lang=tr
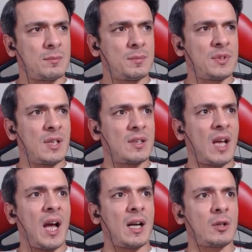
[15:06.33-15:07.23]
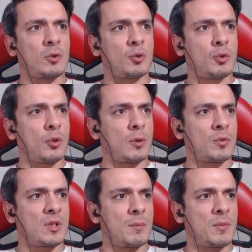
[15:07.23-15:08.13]
bir de tarla düşünüyorum
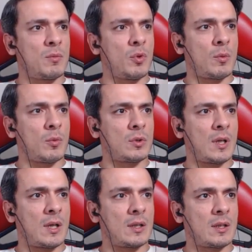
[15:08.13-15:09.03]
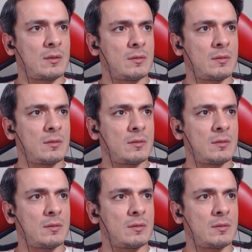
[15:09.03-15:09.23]
işte. Bilmiyorum o da ne kadar